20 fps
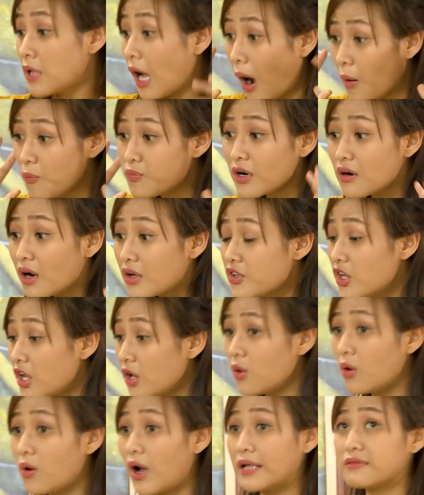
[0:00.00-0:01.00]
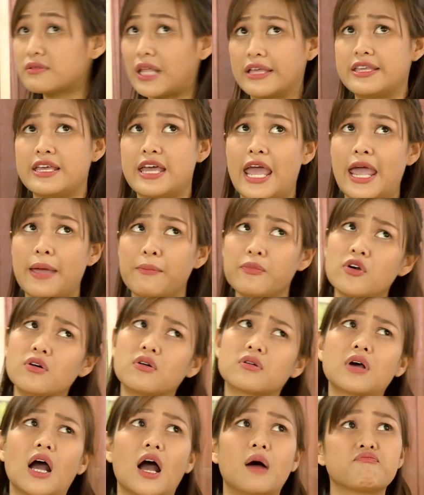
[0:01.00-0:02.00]
Học rất là nhiều luôn anh. Tại vì em được
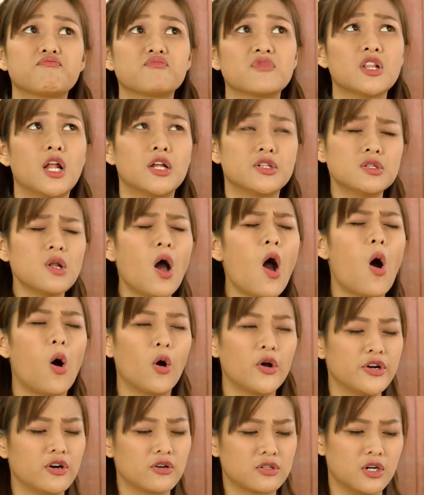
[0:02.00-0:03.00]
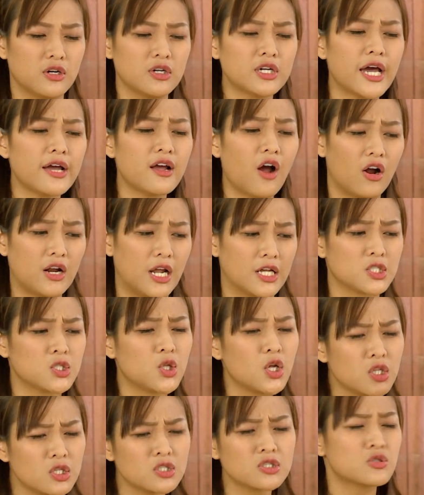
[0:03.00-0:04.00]
lĩnh hội được những cái gọi là
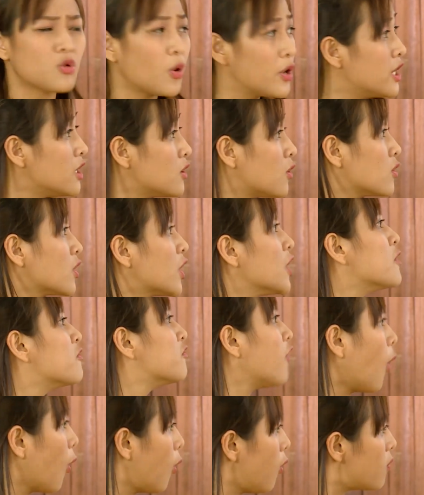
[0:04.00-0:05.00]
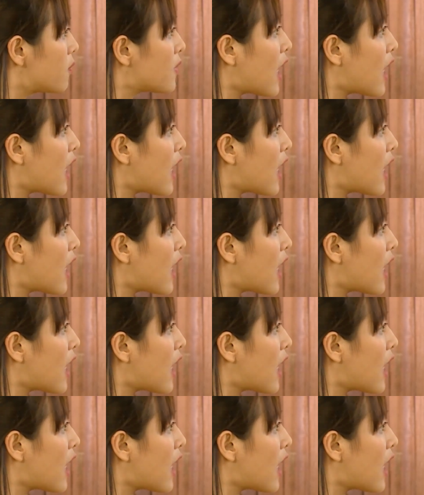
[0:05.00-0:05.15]
tinh túy của khiêu vũ.